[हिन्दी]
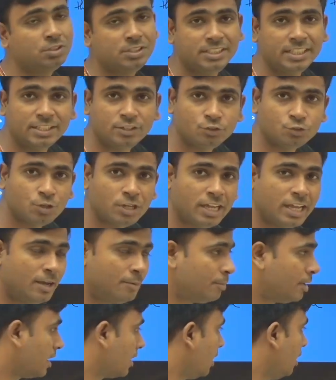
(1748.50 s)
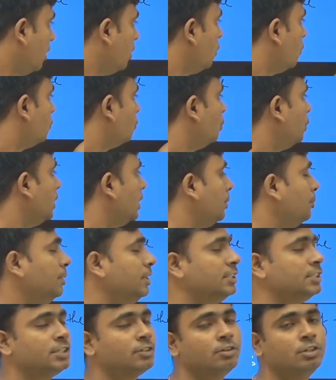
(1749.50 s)
सी एन जो है हमारा वो ए
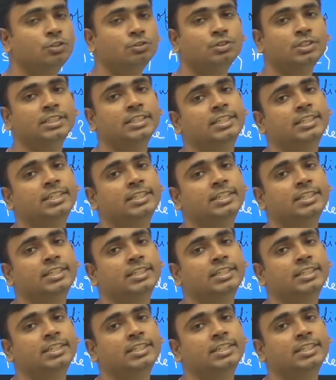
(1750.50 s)
बी इज इक्वल टू